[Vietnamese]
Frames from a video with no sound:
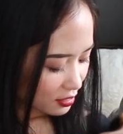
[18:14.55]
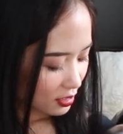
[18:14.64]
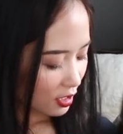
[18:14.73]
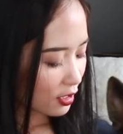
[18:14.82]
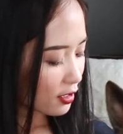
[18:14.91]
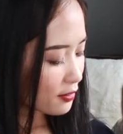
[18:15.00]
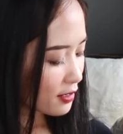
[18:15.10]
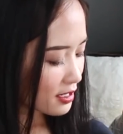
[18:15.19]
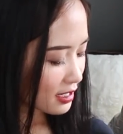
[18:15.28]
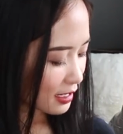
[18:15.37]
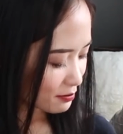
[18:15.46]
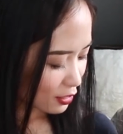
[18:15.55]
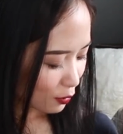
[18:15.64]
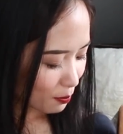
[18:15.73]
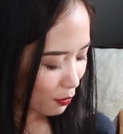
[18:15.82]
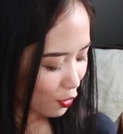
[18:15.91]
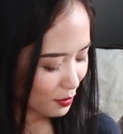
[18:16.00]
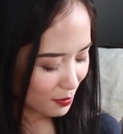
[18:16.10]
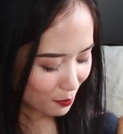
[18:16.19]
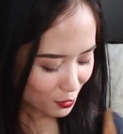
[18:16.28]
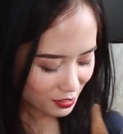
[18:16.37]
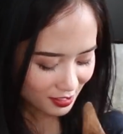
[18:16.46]
Trời ơi, Raiden làm gì có môi
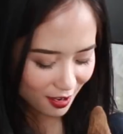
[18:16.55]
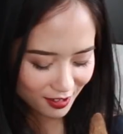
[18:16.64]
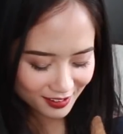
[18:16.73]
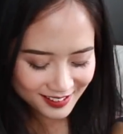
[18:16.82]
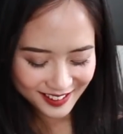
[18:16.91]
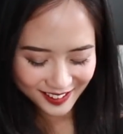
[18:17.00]
mà bôi son.